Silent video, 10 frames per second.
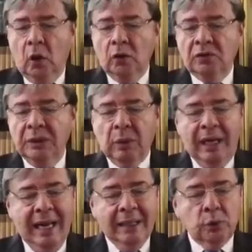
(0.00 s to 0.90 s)

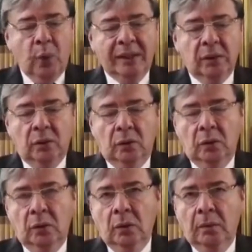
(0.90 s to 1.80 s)
Continuará actuando
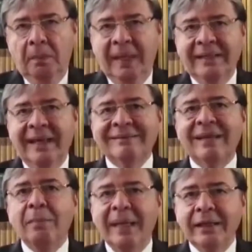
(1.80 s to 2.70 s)

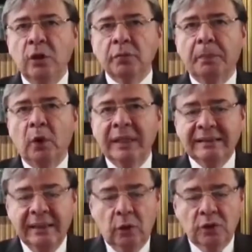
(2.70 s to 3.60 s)
mediante medios
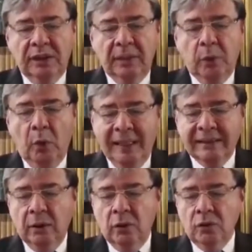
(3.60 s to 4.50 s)
políticos y
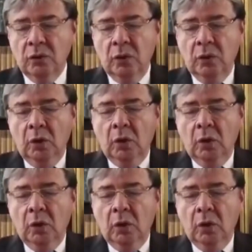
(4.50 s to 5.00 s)
diplomáticos,